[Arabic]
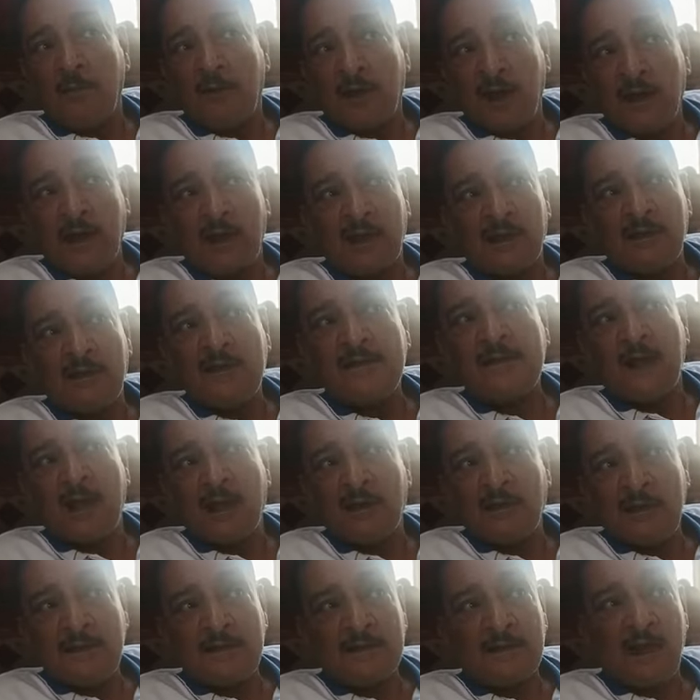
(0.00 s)
بتاريخ 9
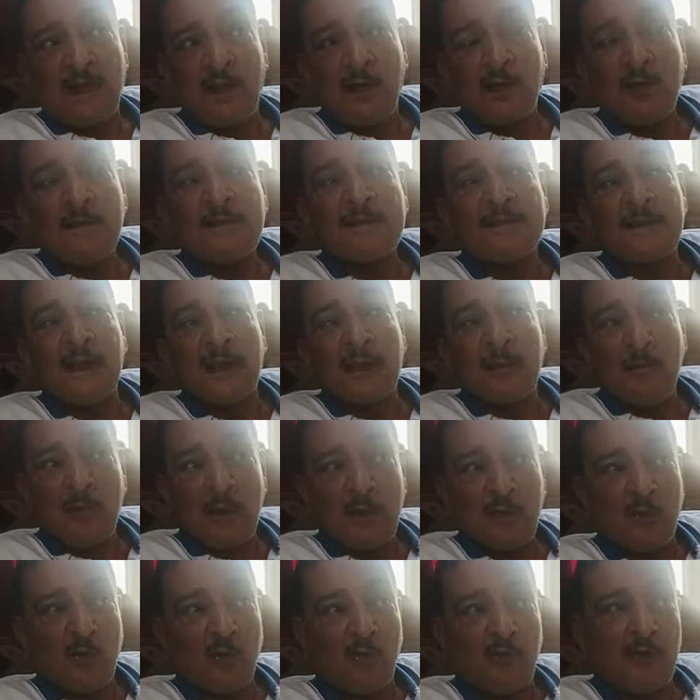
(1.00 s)
9
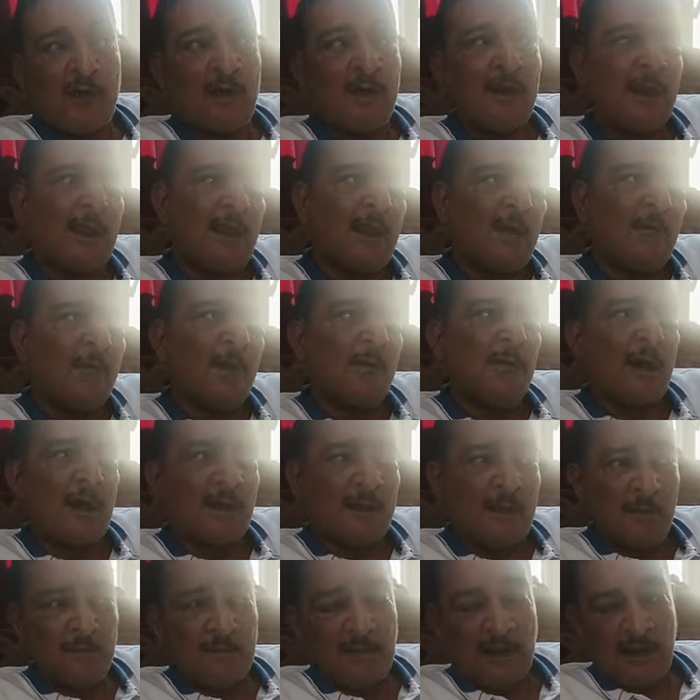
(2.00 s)
واستكملته في النيابه
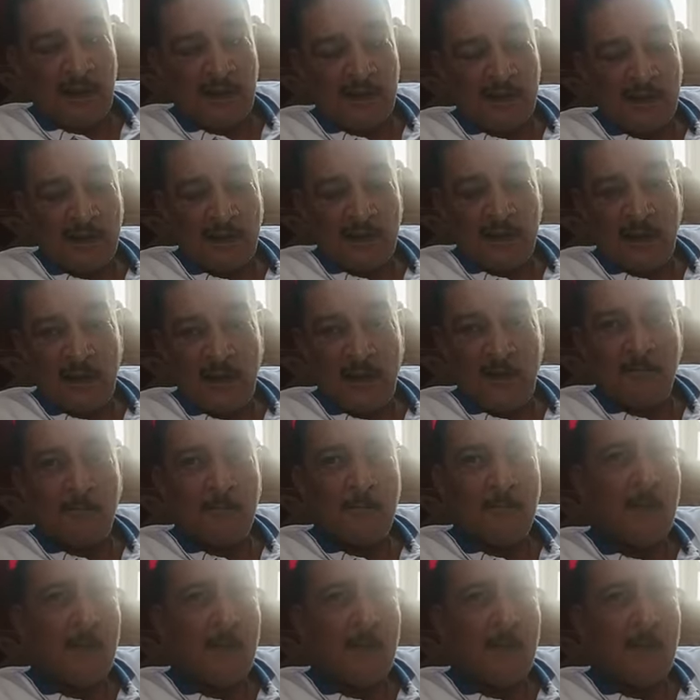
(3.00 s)
بعدها باسم ايه؟